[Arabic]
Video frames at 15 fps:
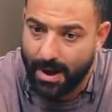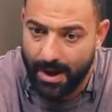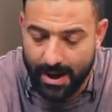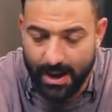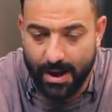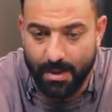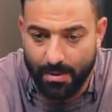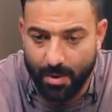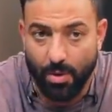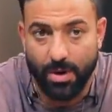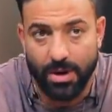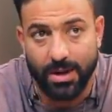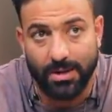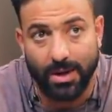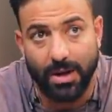انا بقول
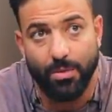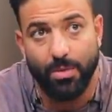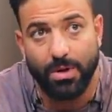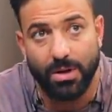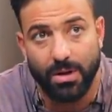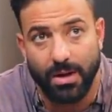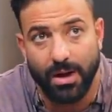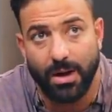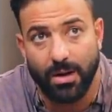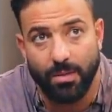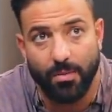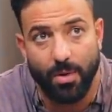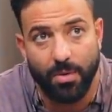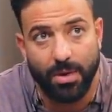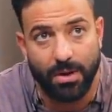ان ايطاليا ممكن
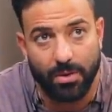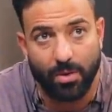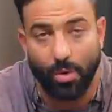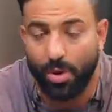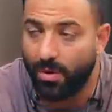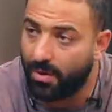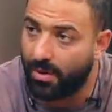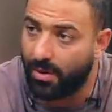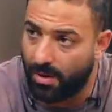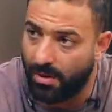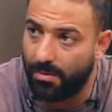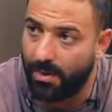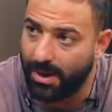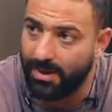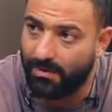ممكن تروح آه،
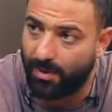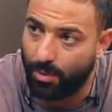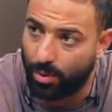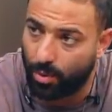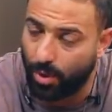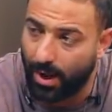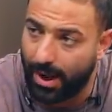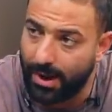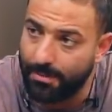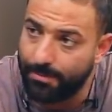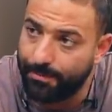بعيد في البطوله يعني